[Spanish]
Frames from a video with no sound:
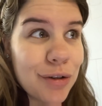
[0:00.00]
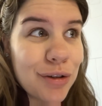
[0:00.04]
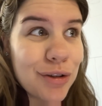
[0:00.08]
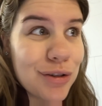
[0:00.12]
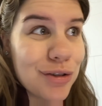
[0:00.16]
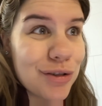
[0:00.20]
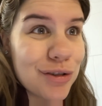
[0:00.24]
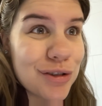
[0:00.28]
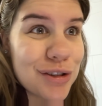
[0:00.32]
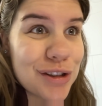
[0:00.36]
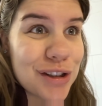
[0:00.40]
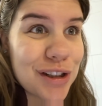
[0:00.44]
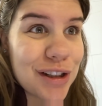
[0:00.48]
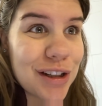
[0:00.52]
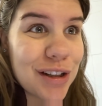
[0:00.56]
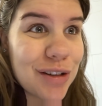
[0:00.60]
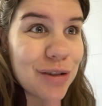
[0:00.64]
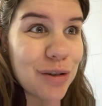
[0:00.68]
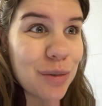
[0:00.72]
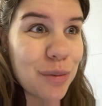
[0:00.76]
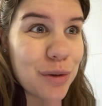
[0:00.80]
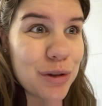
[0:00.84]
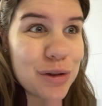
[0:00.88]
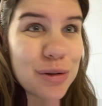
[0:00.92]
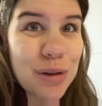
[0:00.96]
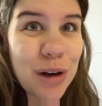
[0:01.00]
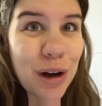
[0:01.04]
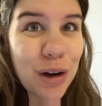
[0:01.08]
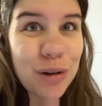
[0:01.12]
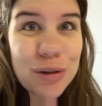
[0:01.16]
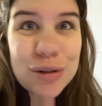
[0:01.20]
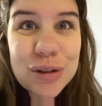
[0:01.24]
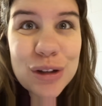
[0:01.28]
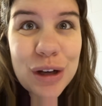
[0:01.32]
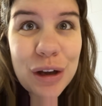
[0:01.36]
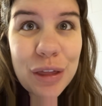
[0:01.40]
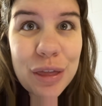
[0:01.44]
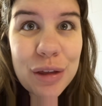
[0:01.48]
yo no sé cómo es una
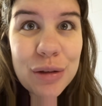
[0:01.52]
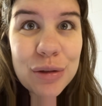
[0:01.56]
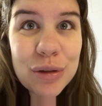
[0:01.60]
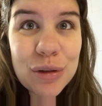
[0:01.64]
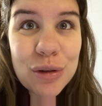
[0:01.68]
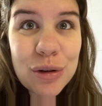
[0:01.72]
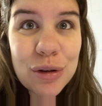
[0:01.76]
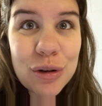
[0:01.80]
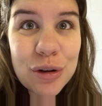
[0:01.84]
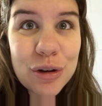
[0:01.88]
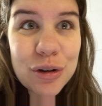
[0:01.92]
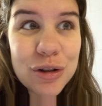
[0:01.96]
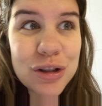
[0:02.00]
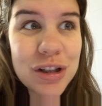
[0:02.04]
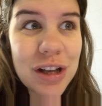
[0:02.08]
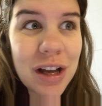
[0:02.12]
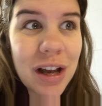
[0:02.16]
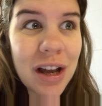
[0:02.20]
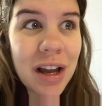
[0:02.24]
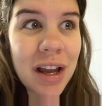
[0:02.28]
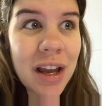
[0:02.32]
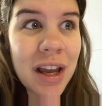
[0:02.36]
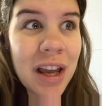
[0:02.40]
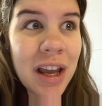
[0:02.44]
contracción dolorosa.